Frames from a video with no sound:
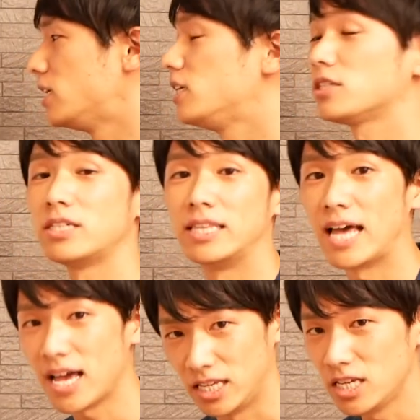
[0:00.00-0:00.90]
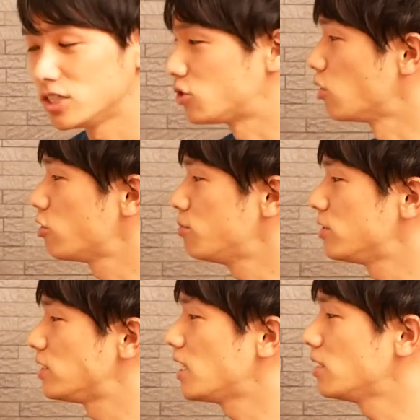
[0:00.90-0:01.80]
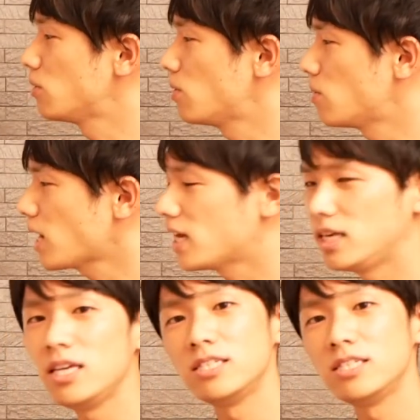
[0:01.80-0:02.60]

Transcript: リスクがない植物性の方がい